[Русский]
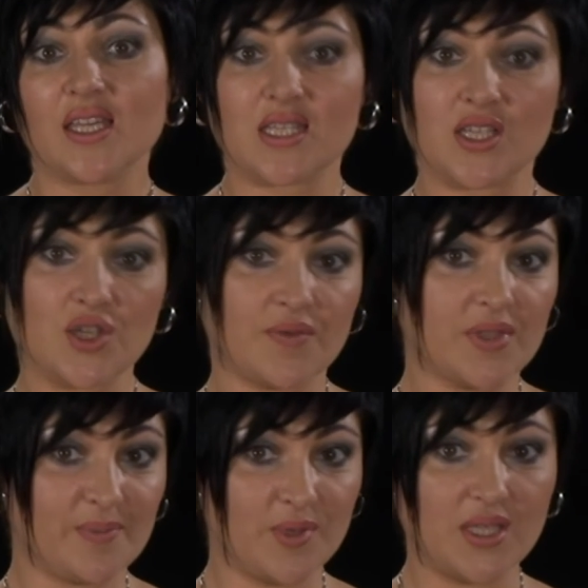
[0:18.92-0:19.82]
Если же
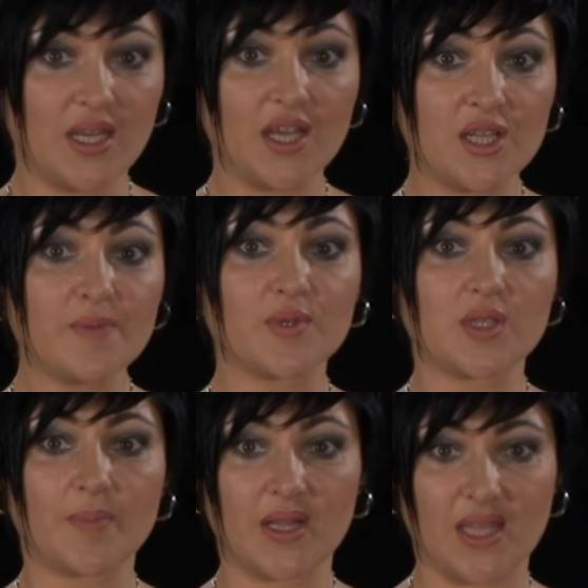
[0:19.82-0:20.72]
вы допустили
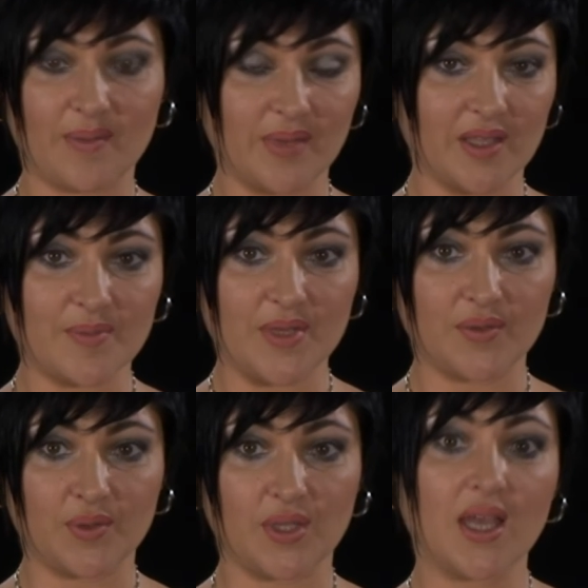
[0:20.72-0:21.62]
ошибку, заполняя бланк
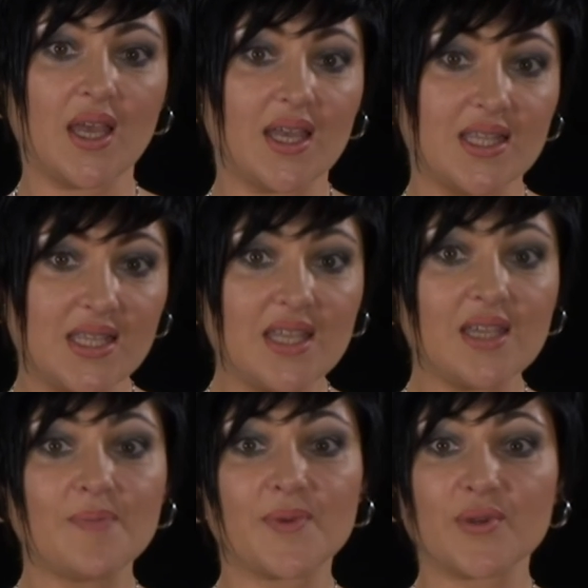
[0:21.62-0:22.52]
перевода,
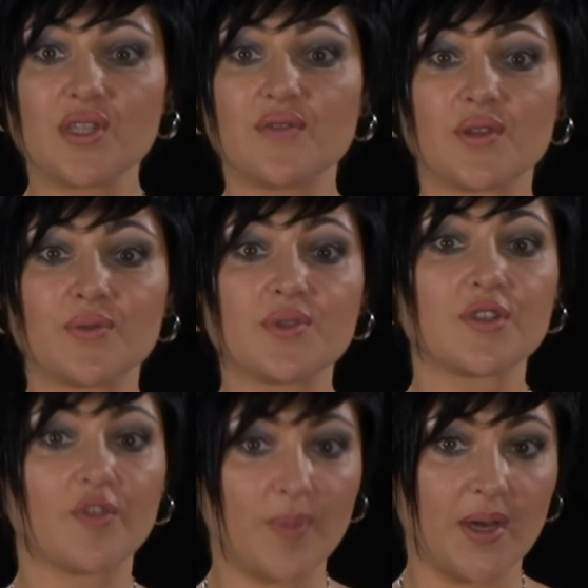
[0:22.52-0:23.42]
деньги просто
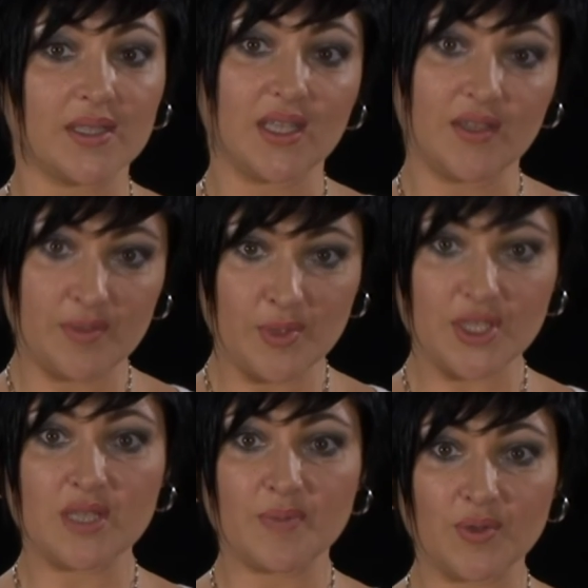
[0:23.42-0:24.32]
вернутся в банк, и вы
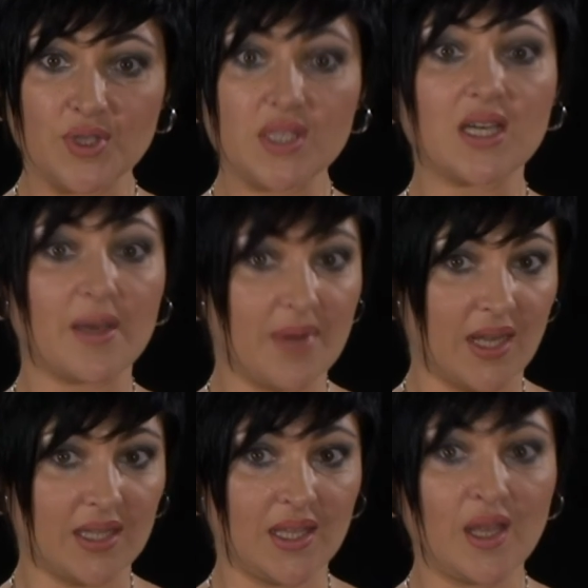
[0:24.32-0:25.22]
можете получить их
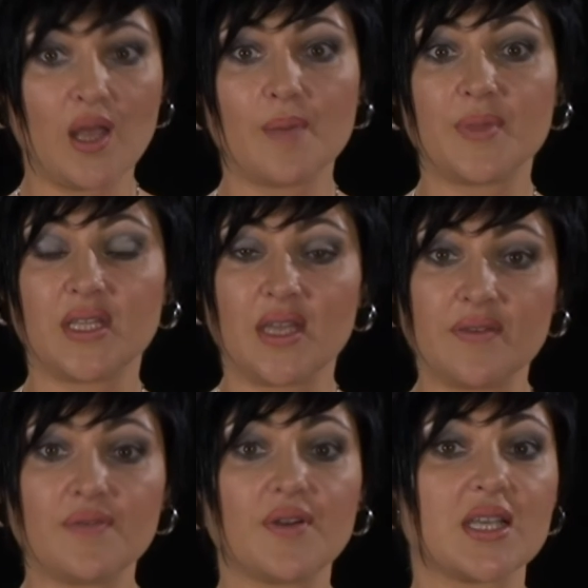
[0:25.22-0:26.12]
обратно,
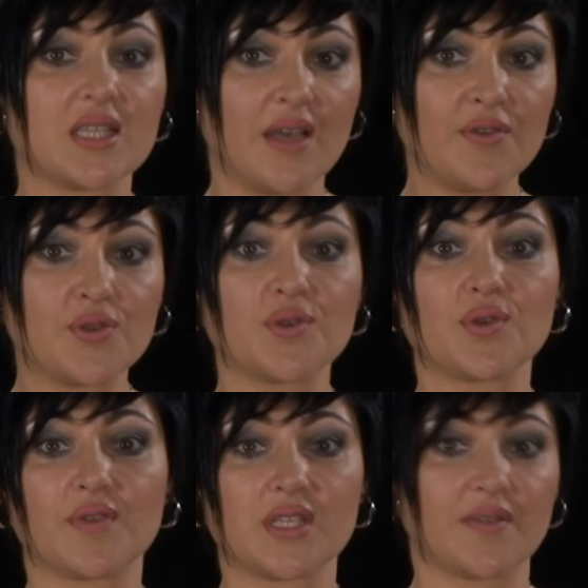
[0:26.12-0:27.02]
предъявив
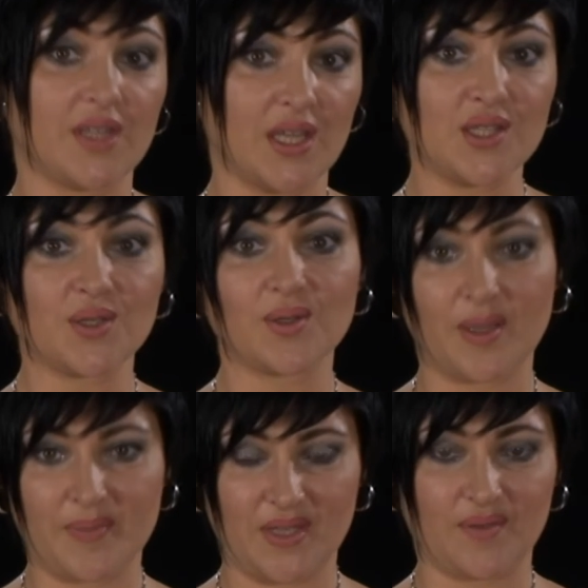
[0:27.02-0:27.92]
оставшуюся у вас
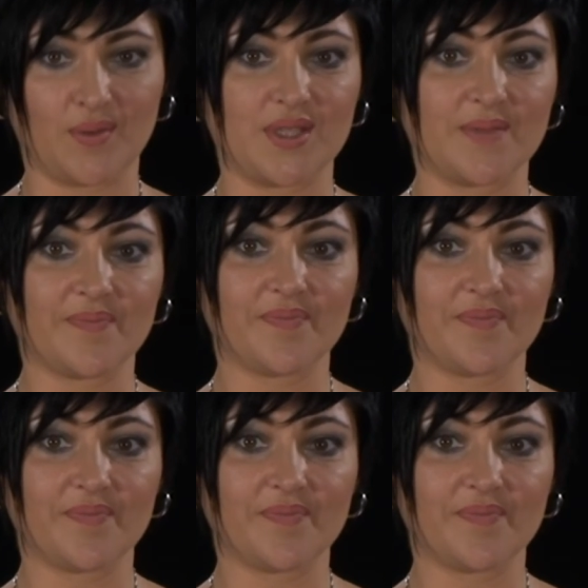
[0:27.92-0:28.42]
квитанцию о переводе.